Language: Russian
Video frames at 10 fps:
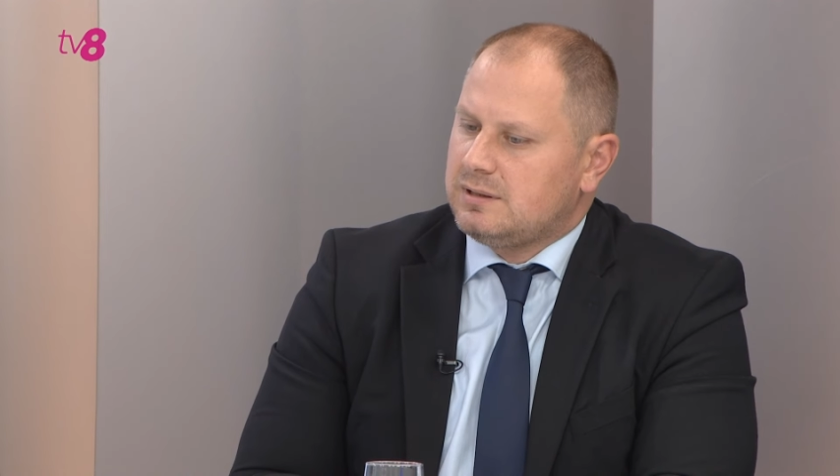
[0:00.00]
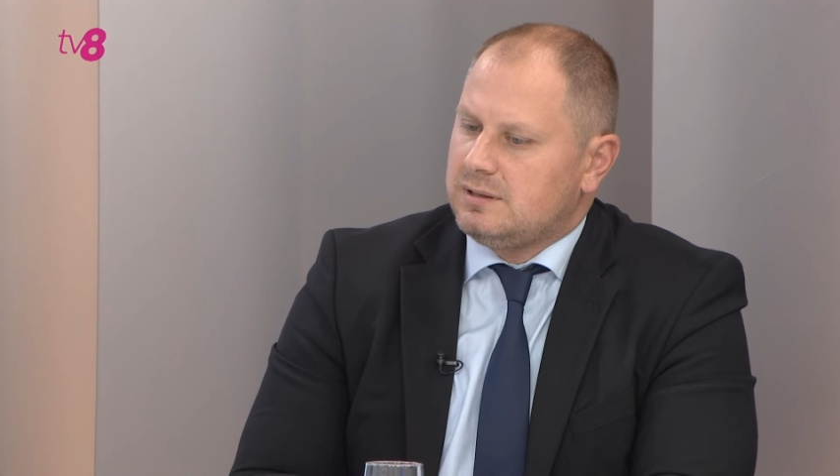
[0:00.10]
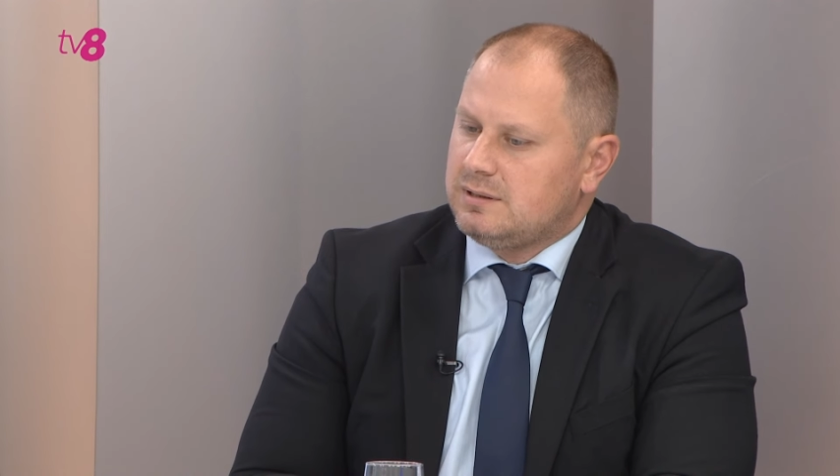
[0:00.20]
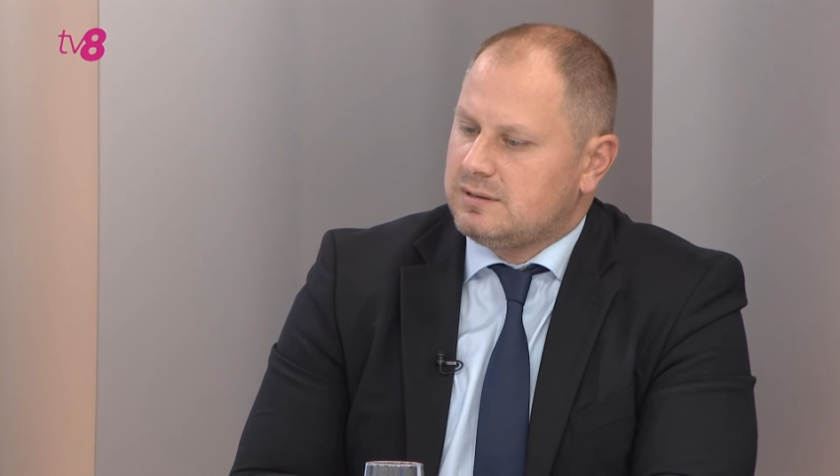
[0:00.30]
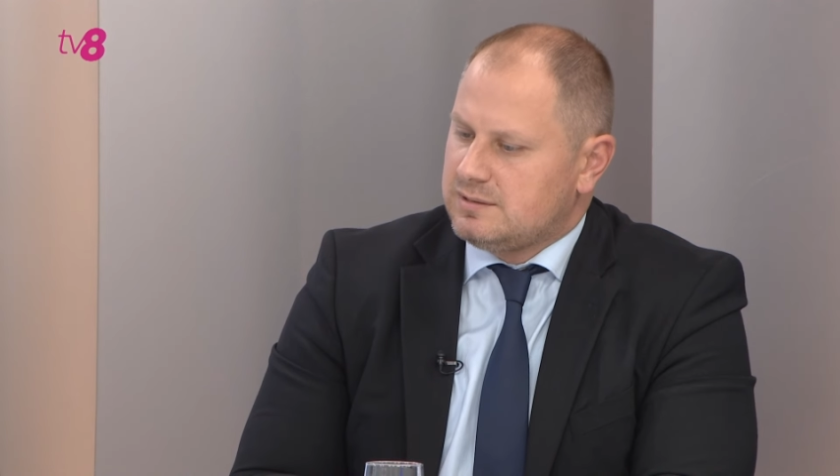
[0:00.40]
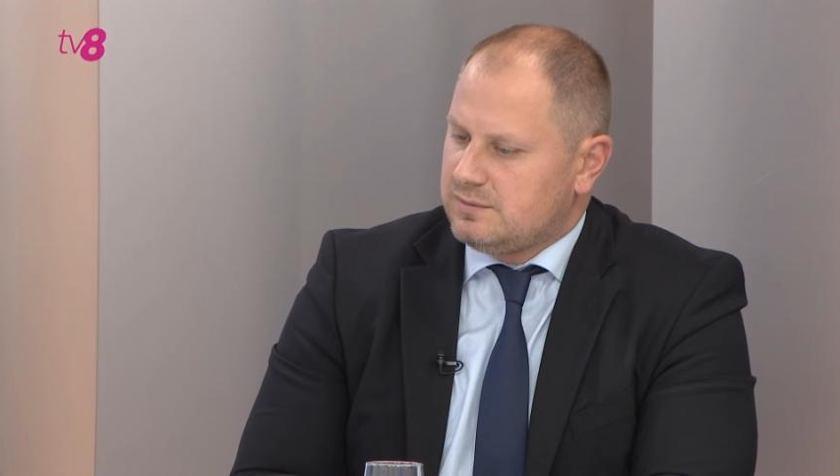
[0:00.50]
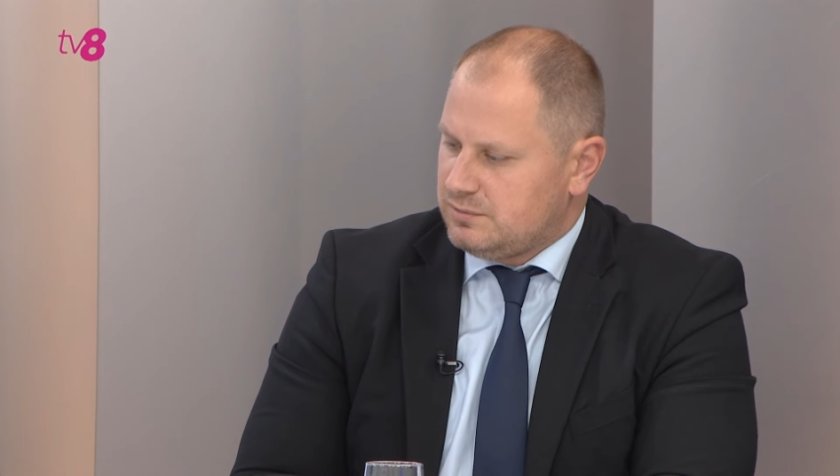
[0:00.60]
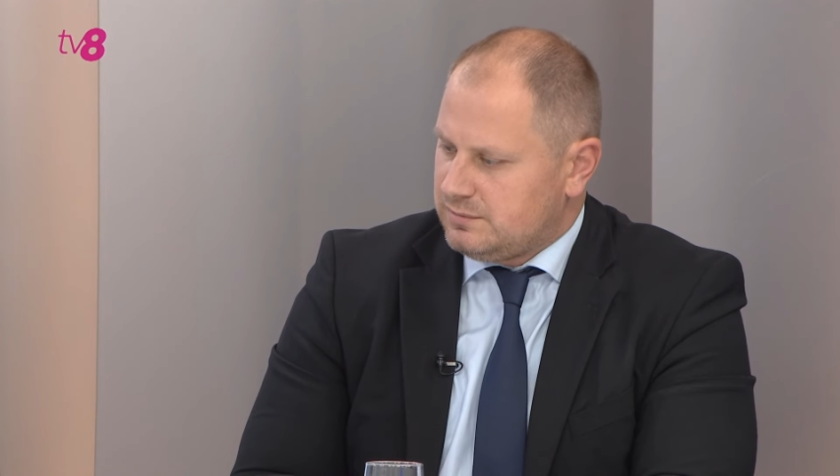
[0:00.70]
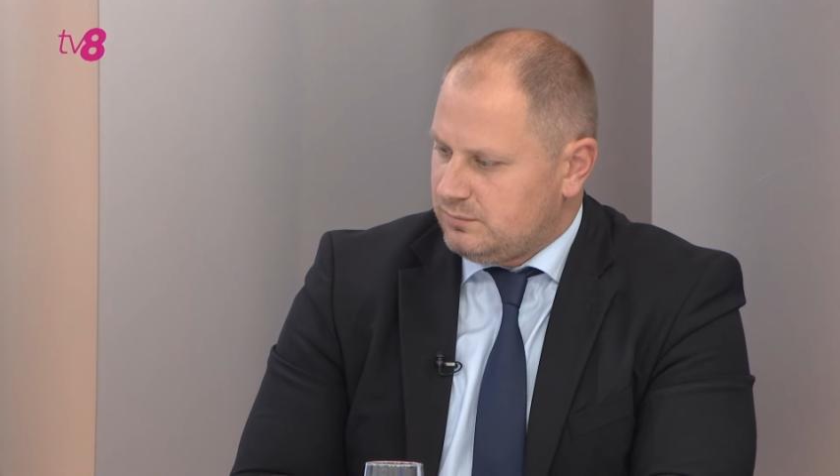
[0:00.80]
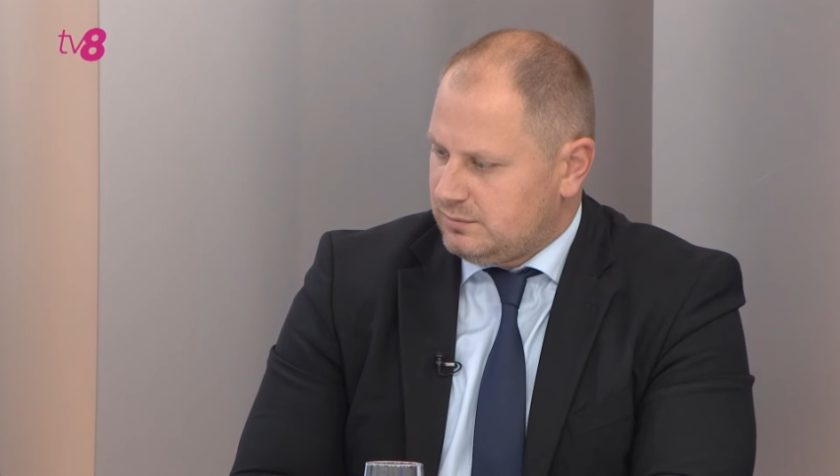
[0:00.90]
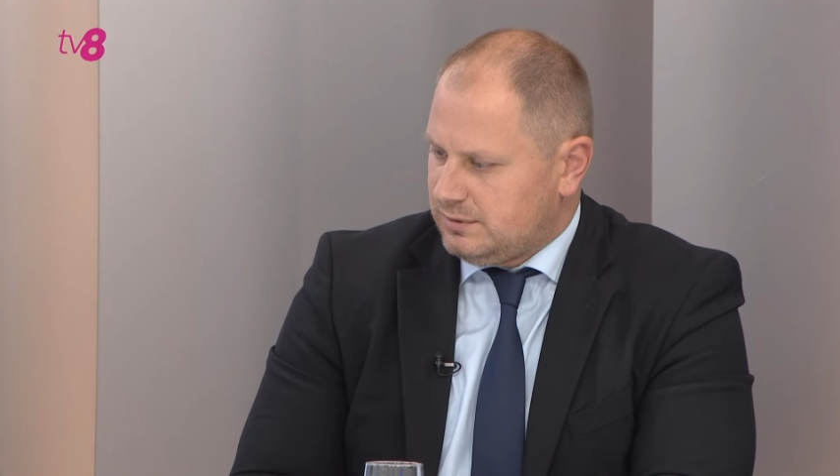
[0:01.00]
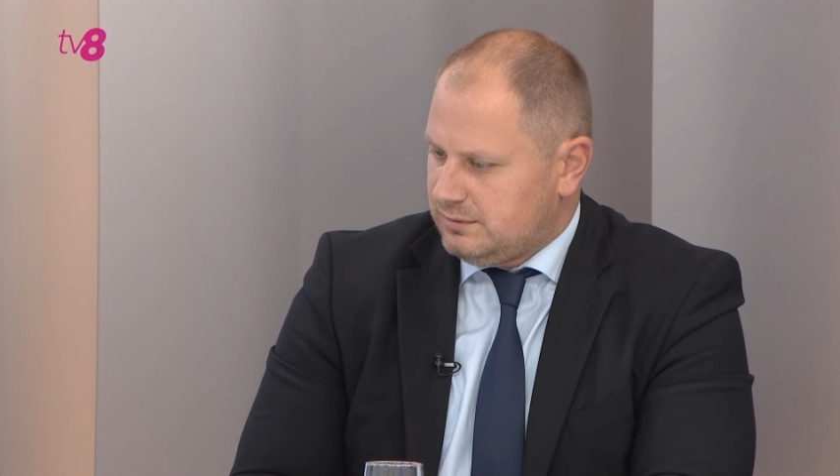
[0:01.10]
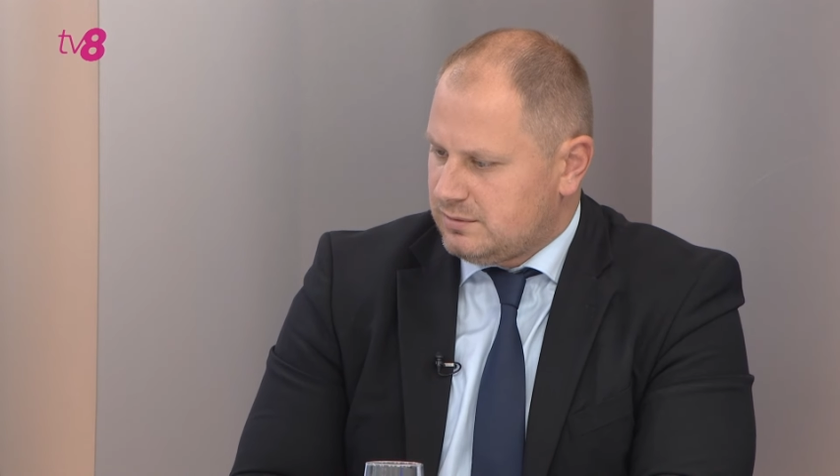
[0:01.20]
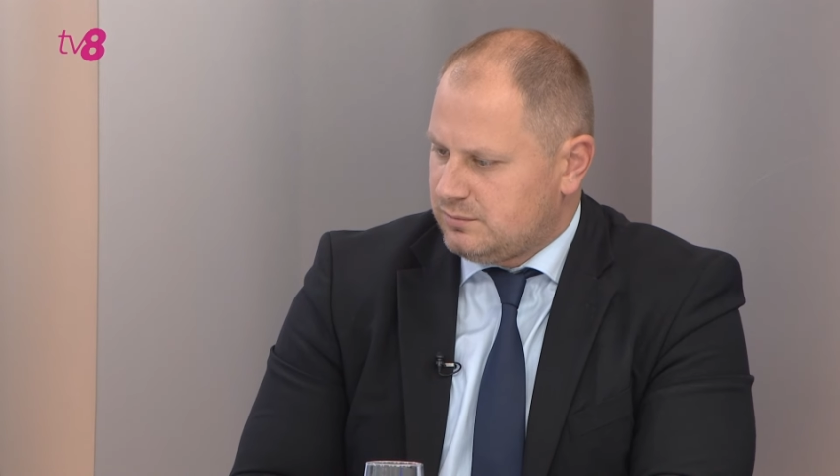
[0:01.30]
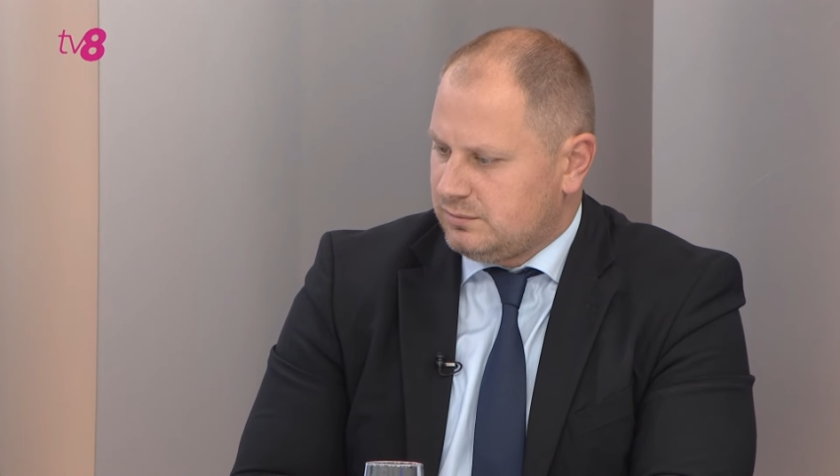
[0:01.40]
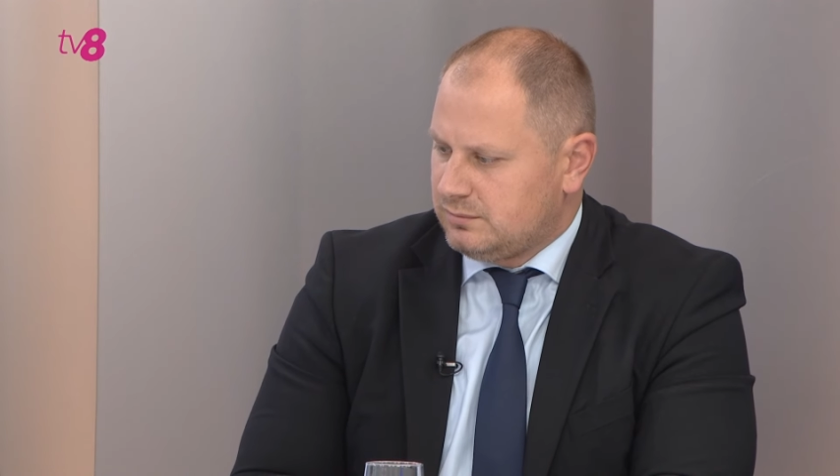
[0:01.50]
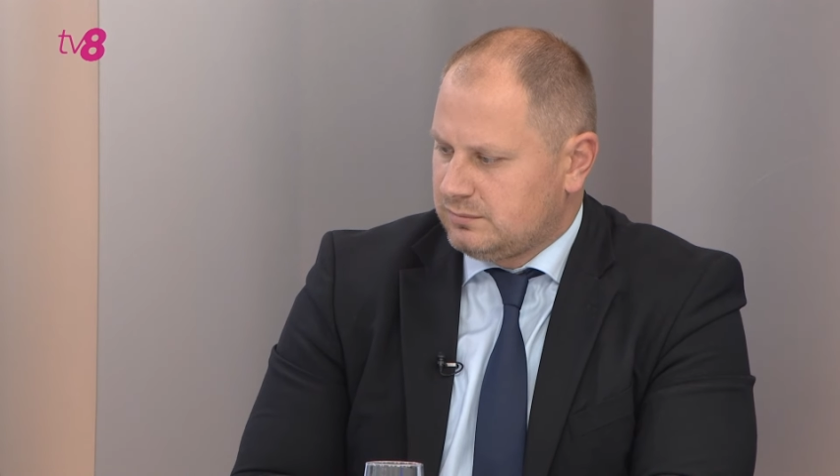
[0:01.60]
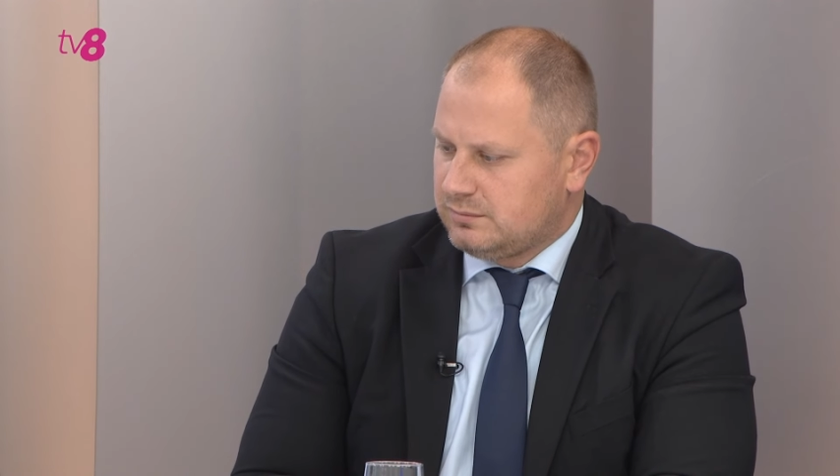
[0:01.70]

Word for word: и отозовет свою кандидатуру.